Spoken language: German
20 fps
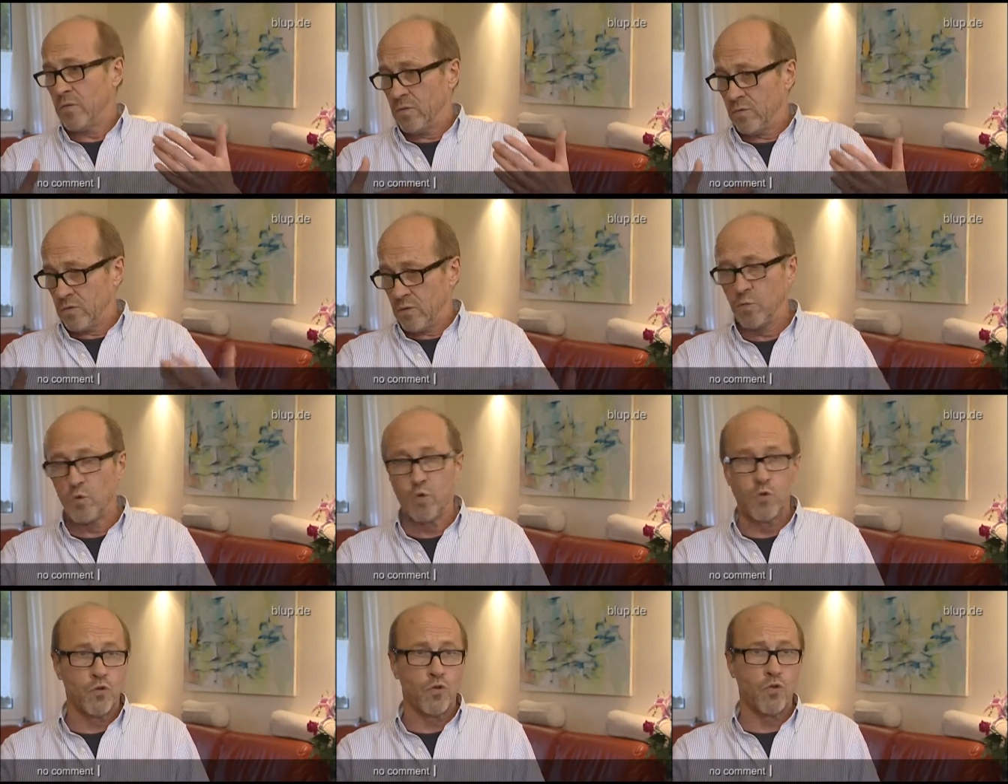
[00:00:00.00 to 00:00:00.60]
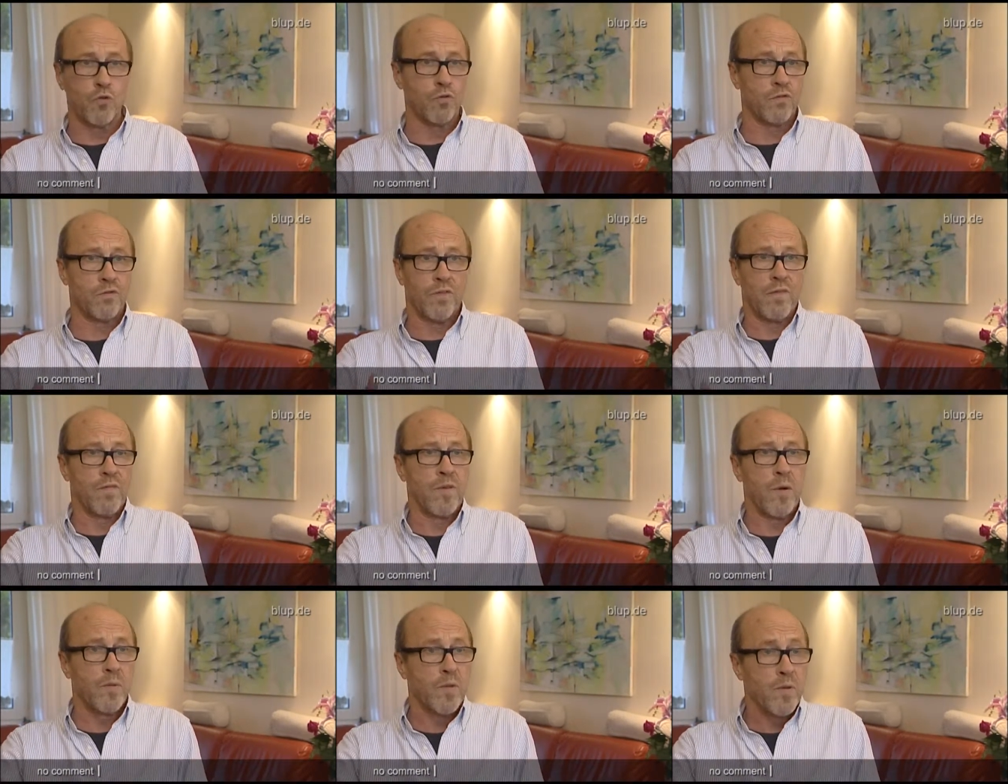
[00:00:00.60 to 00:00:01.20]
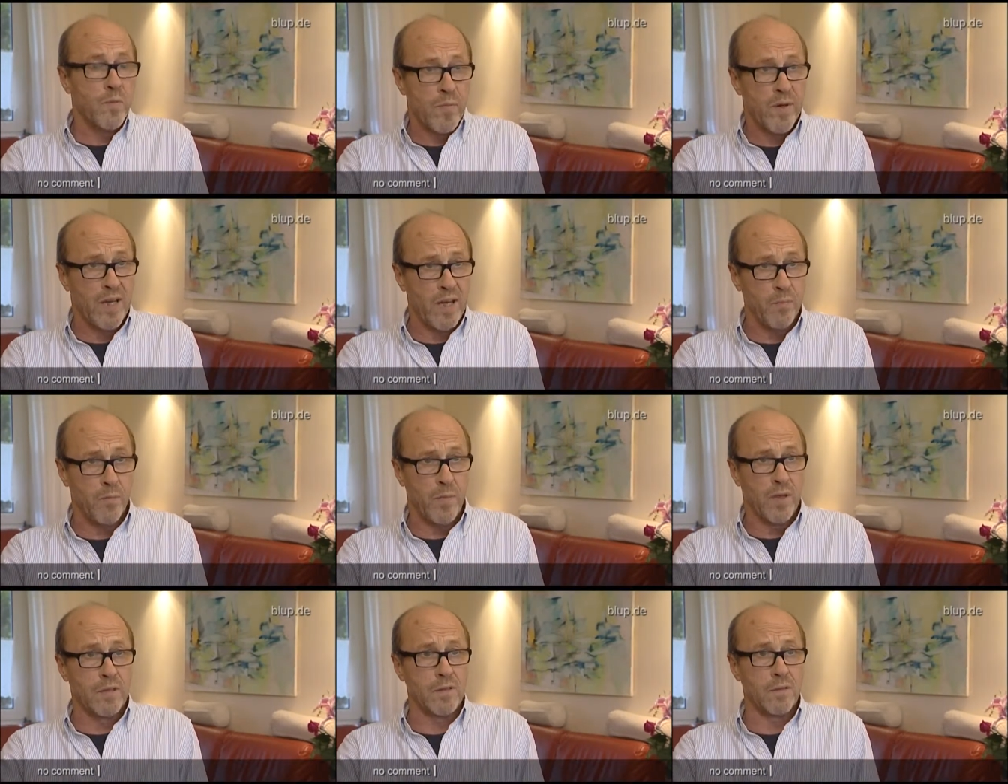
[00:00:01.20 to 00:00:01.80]
Zum guten Schluss waren wir am
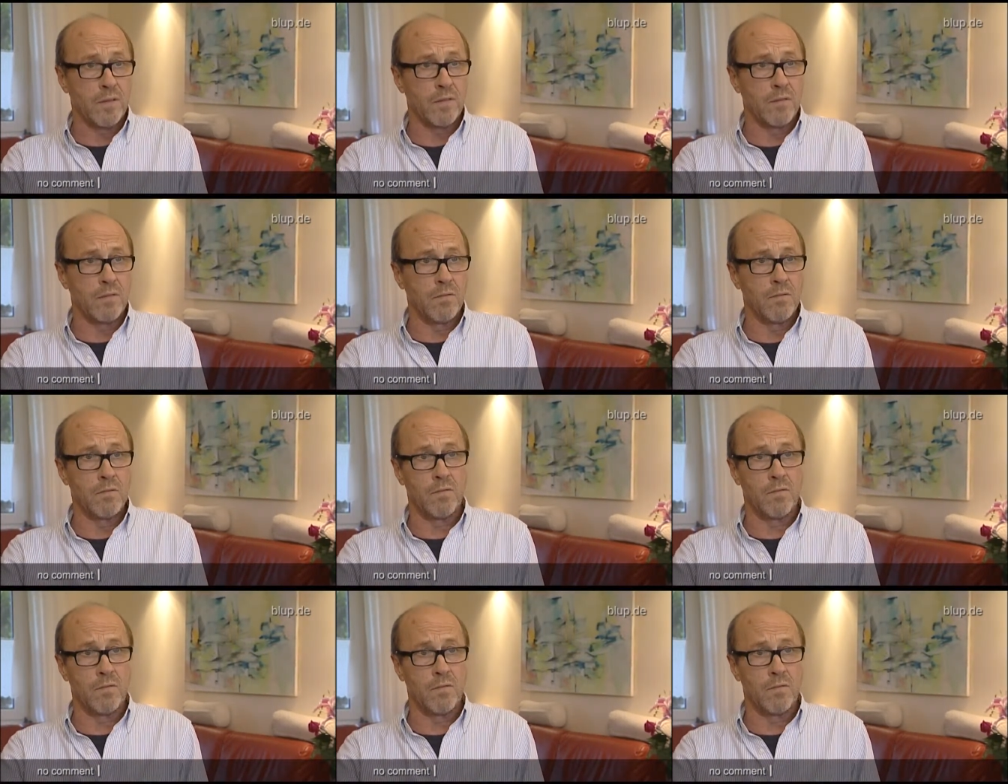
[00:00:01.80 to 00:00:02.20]
Gepäckband.